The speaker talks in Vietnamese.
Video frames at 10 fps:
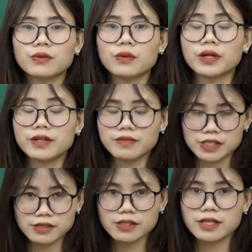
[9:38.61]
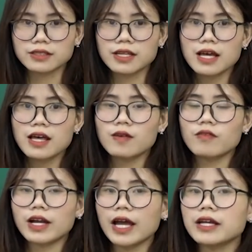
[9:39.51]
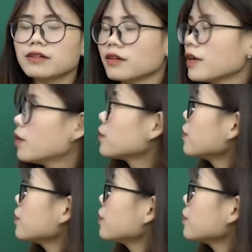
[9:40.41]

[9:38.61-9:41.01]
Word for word: của nhân vật trữ tình và cái ảnh hưởng đầu